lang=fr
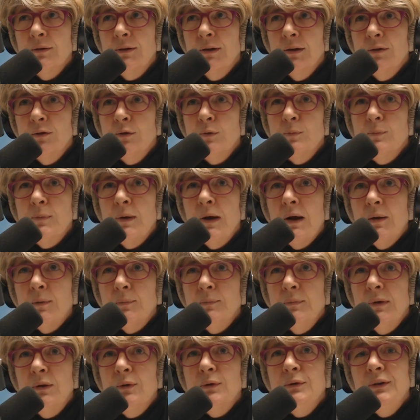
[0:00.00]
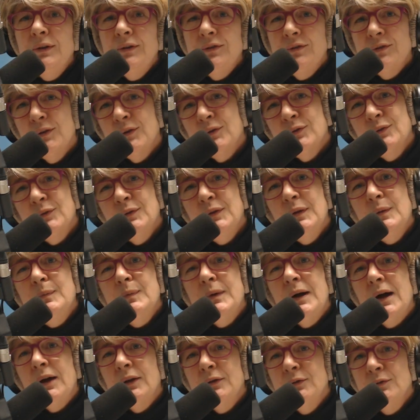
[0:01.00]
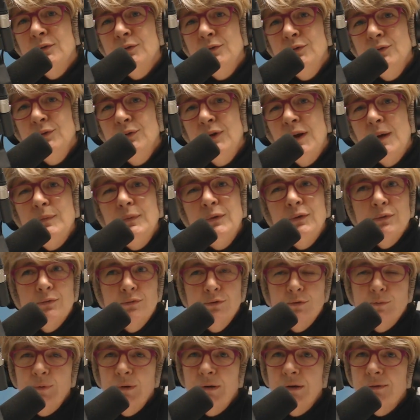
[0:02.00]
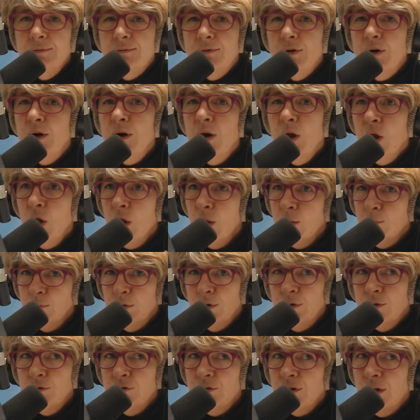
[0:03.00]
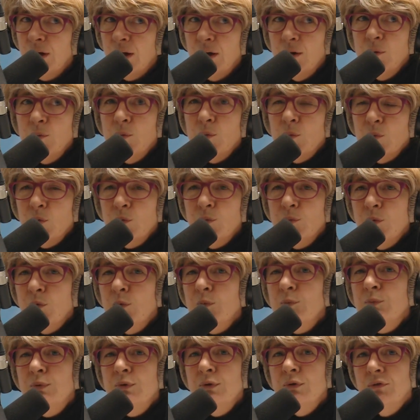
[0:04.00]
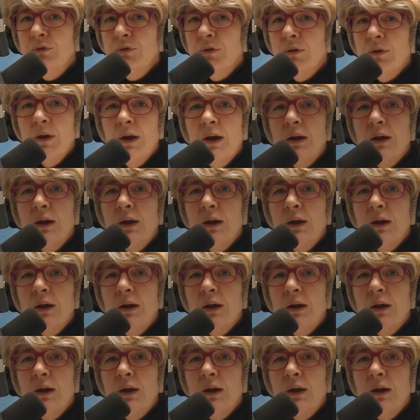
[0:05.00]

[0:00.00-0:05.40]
quelque part méconnaissance au départ de, de la mission du bénévole, mais dans ces cas-là, on, pose